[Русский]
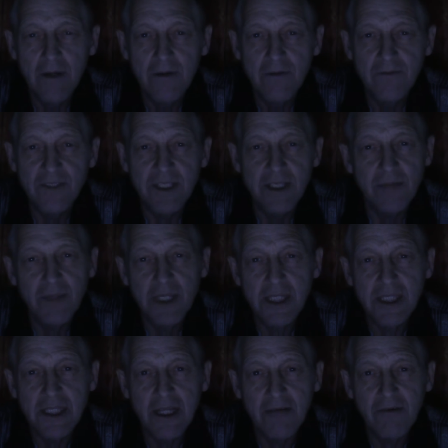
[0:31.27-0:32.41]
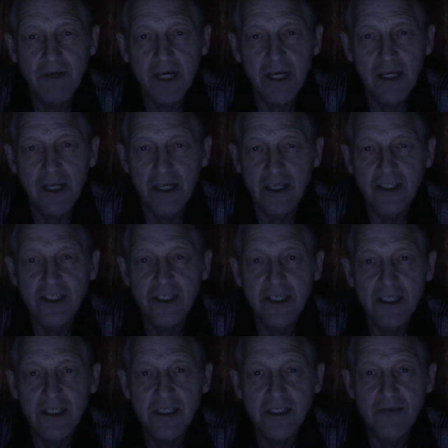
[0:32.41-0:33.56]
Все мои слова лишь
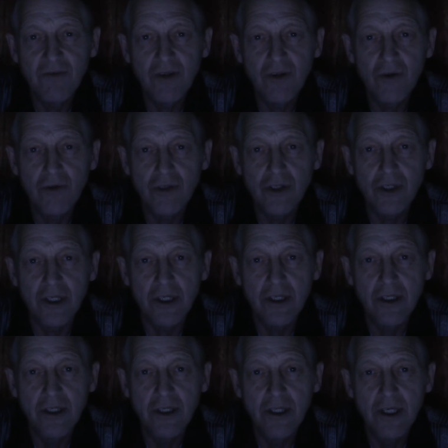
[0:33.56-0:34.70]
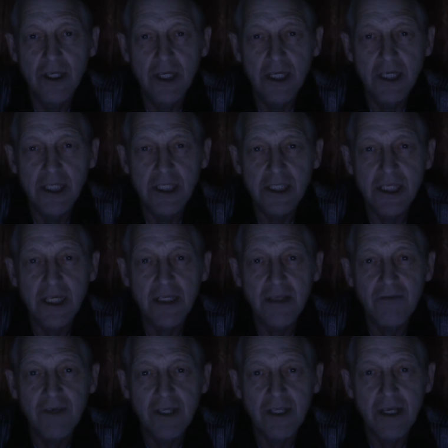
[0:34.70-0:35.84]
есть цветочки, за
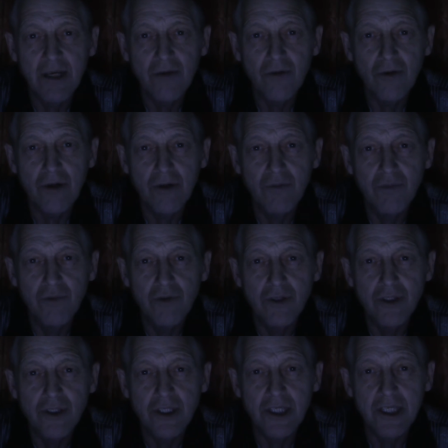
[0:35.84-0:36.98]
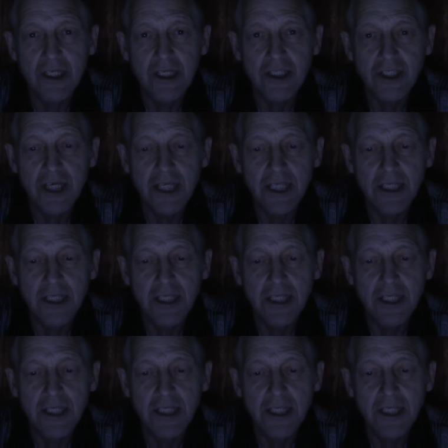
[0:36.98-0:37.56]
ответ который будешь ты держать.